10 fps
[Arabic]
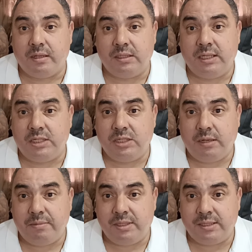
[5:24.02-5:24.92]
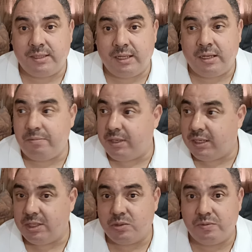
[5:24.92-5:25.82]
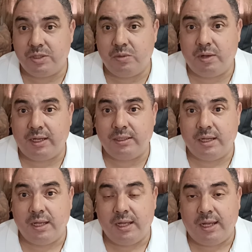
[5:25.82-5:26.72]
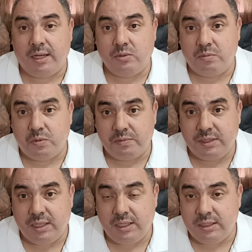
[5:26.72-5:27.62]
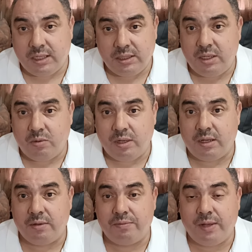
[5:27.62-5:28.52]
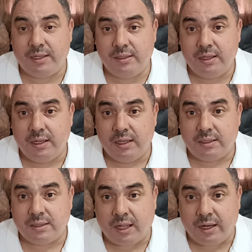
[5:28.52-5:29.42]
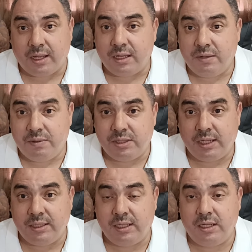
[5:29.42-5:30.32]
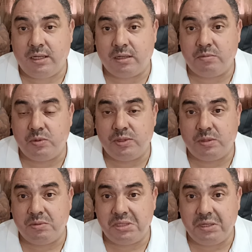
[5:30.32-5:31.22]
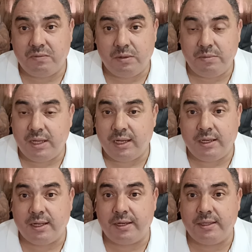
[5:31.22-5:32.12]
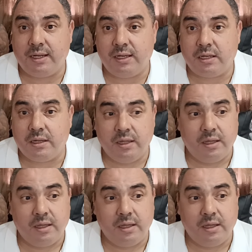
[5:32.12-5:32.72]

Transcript: ديال الشعب الجزائري ملي كيشوف شي واحد عنده الممثلين ديال الدوله في الطريقه كيفاش قاعدين كيحكموا 96% الى غير ذلك